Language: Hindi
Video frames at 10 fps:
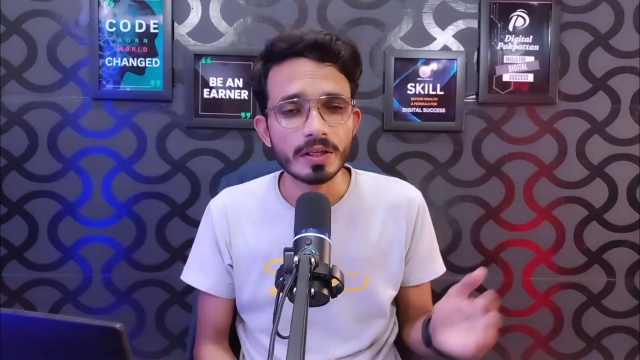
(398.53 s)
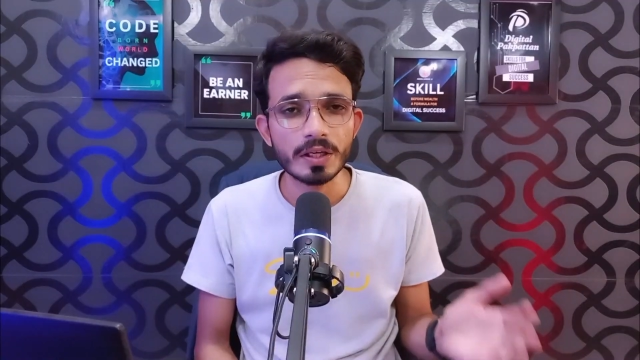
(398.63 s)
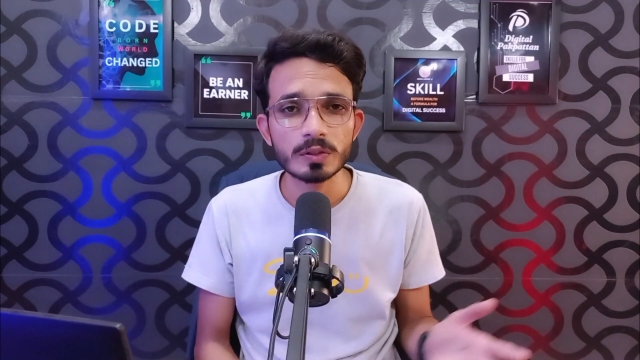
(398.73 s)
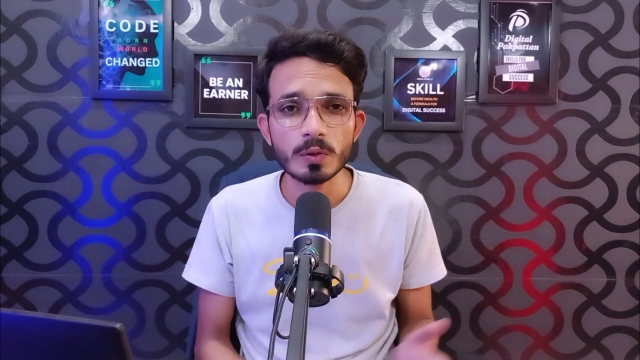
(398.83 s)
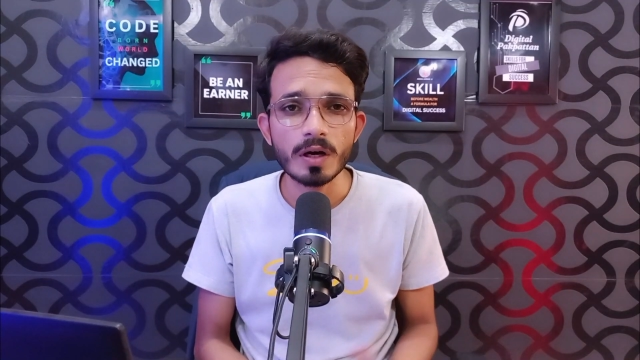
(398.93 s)
एक
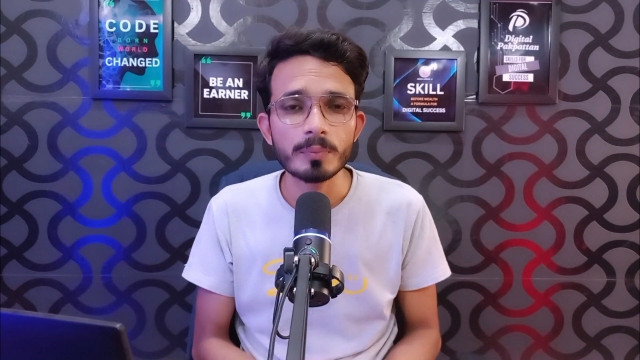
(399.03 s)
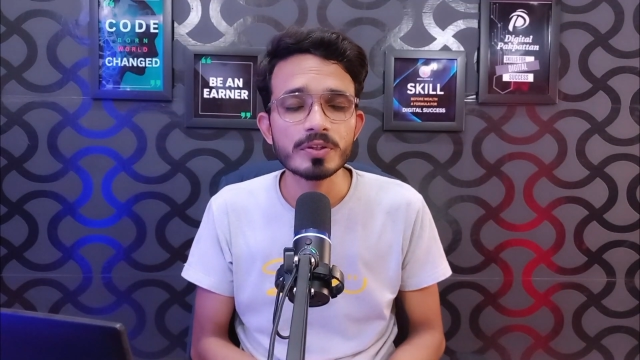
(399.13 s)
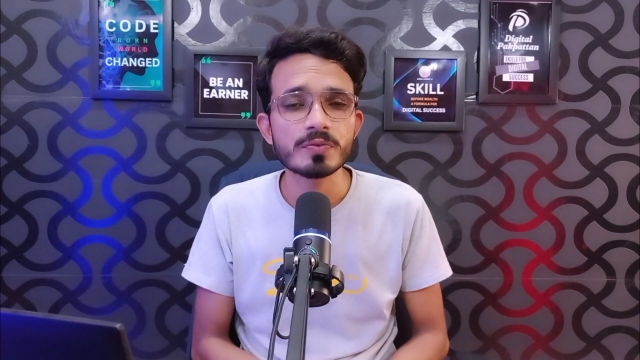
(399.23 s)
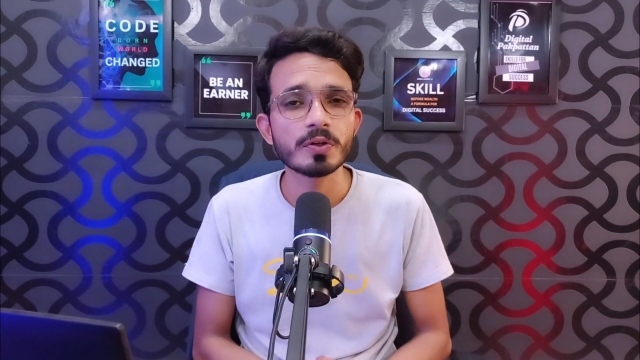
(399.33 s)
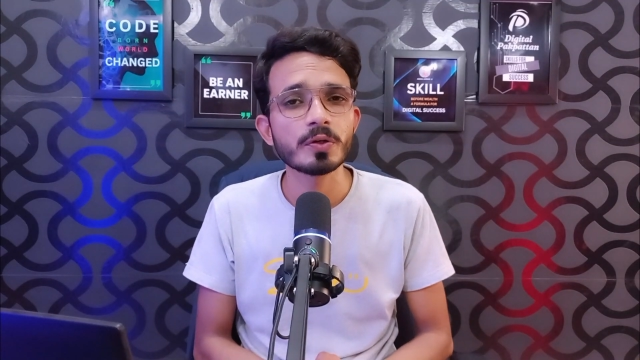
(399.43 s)
तो आपने इस
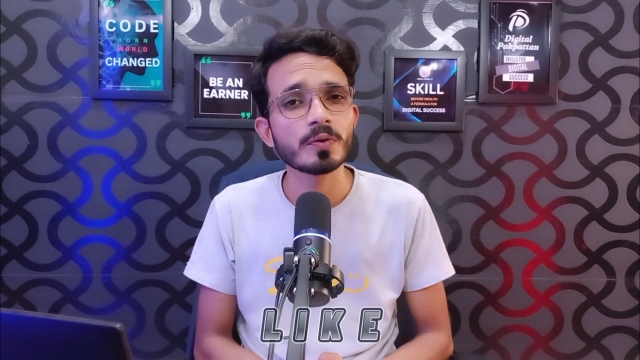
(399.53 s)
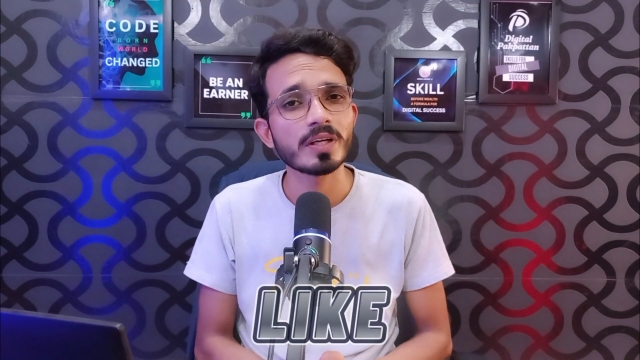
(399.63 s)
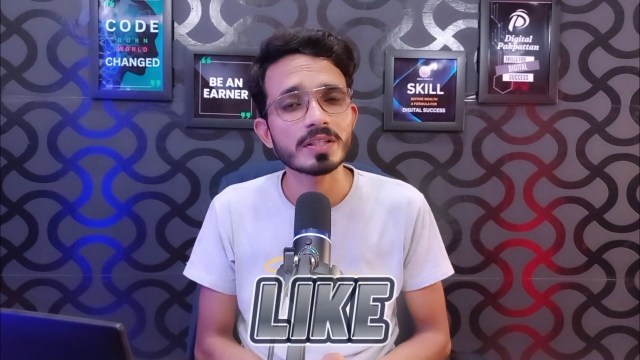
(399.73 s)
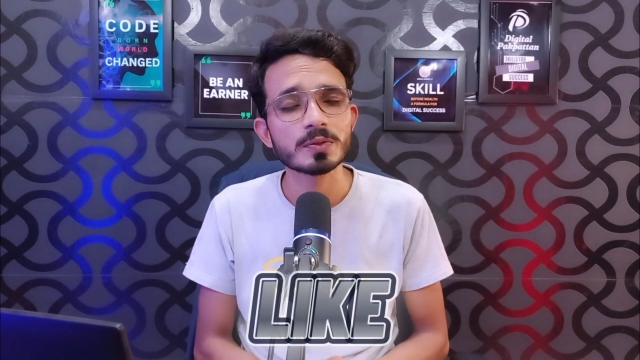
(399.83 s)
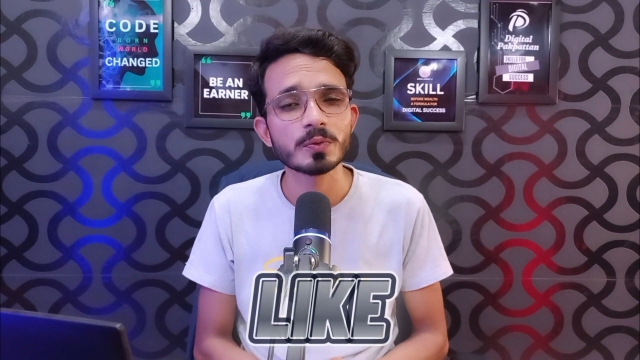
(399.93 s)
वीडियो को
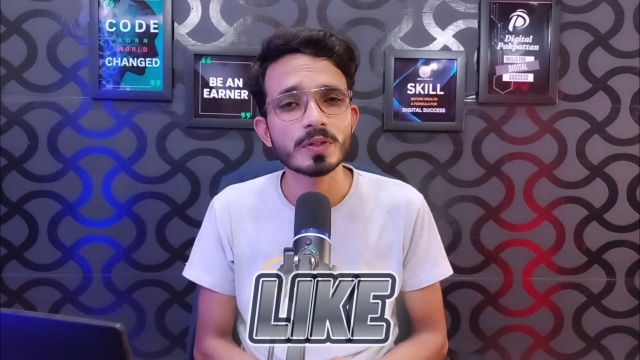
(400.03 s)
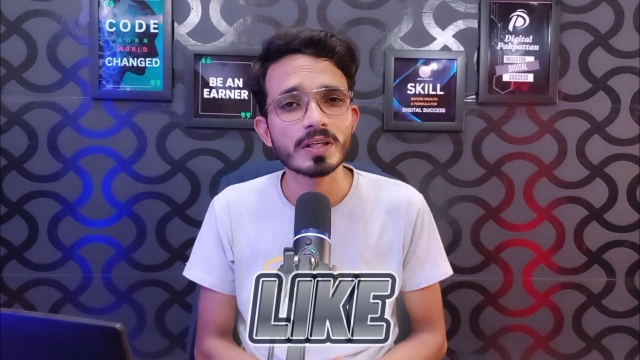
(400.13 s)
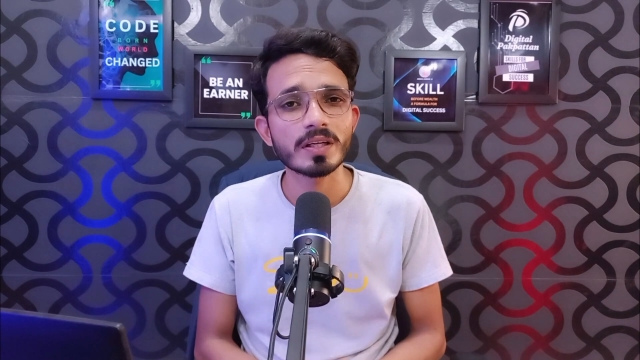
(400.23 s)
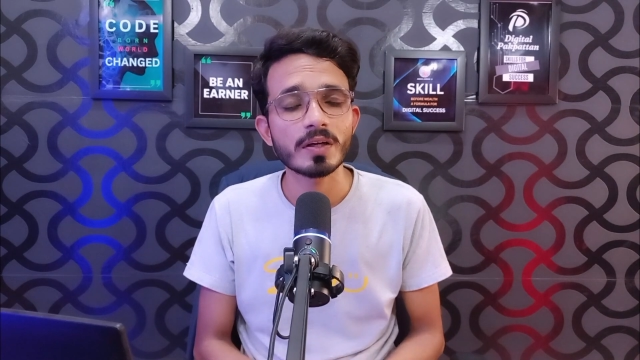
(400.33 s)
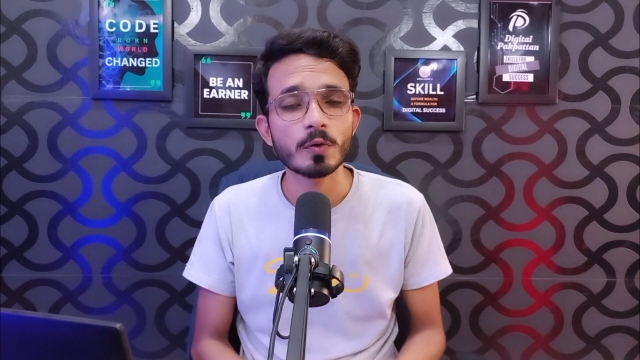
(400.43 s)
लाइक ज़रूर करना
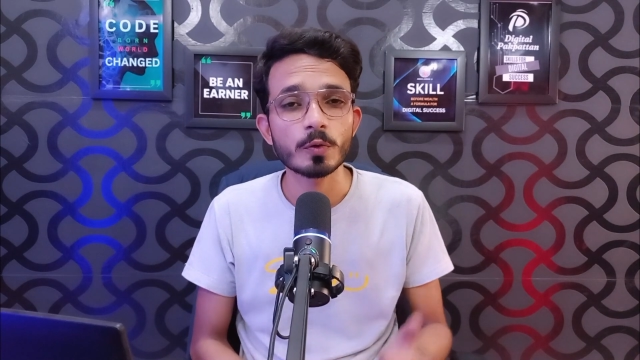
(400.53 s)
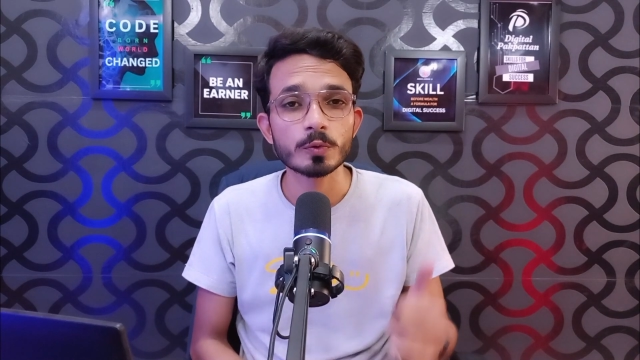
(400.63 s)
है और